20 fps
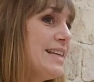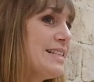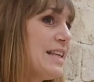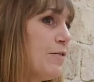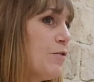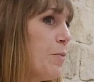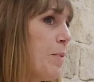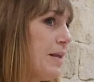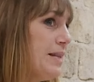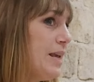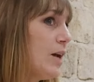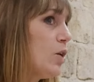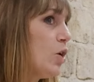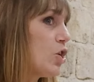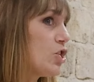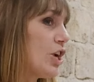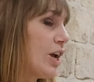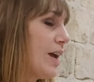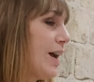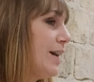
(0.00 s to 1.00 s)
Ça ne veut pas dire que
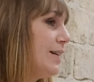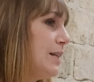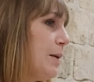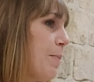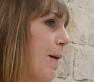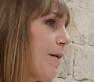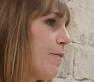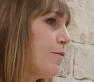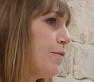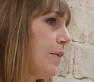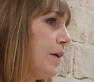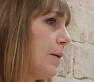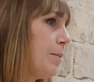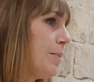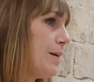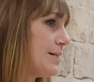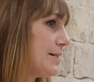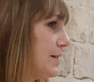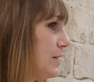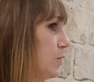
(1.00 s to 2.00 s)
leur chakra était parfait,
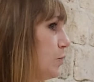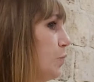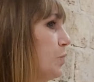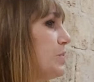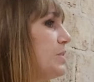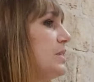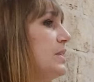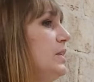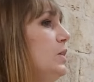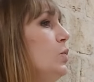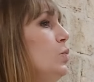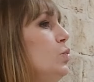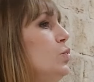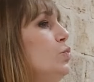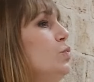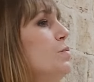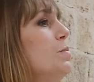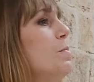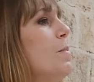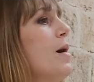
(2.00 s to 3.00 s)
parce qu'ils sont aussi
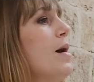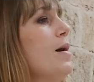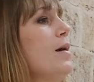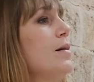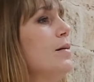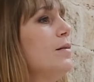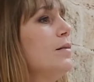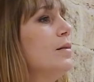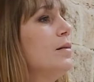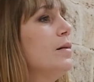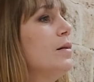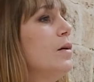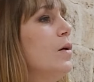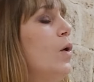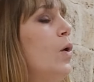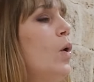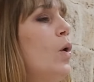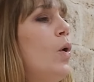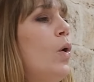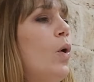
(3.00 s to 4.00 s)
humains.
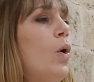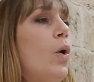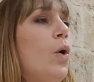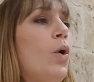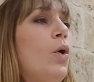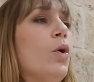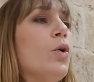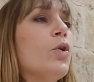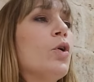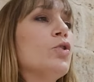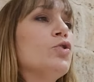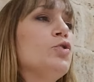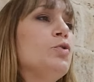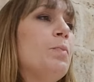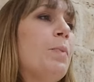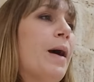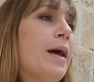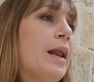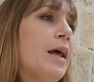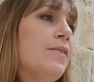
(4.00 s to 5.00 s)
Euh, quand
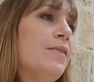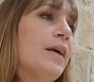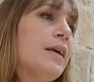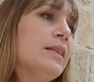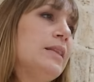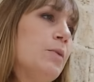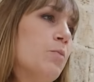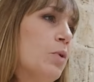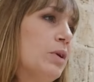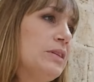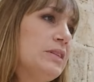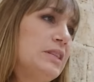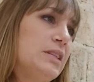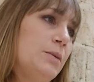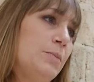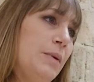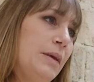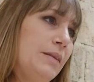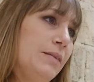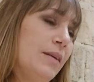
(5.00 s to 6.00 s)
tu parles avec des moines
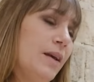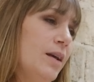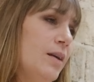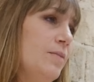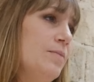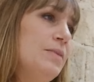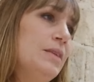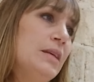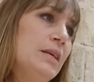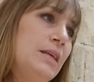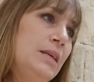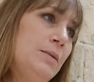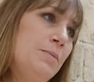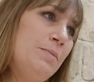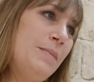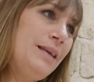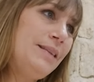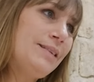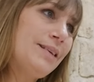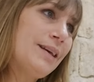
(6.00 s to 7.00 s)
tibétains, ils
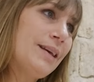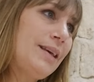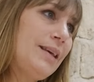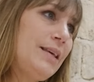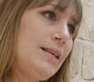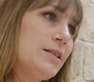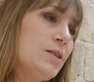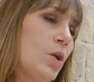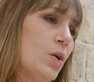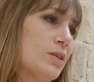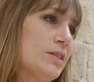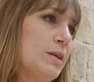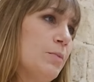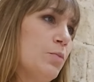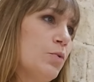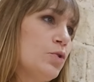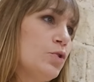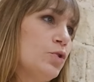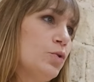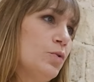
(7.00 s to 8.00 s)
maîtrisent leurs
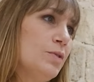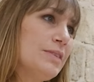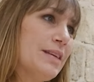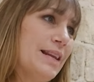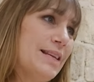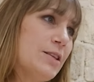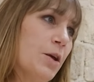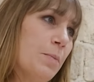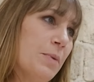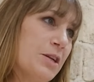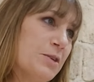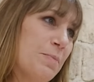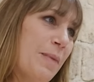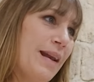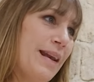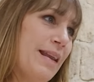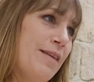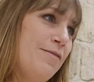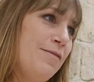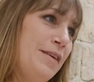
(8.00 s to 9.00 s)
émotions, ça ne les empêche
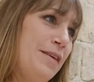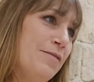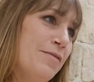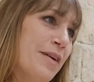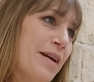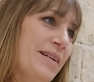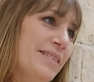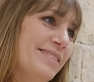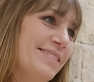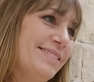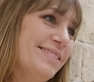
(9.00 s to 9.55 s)
pas de les vivre.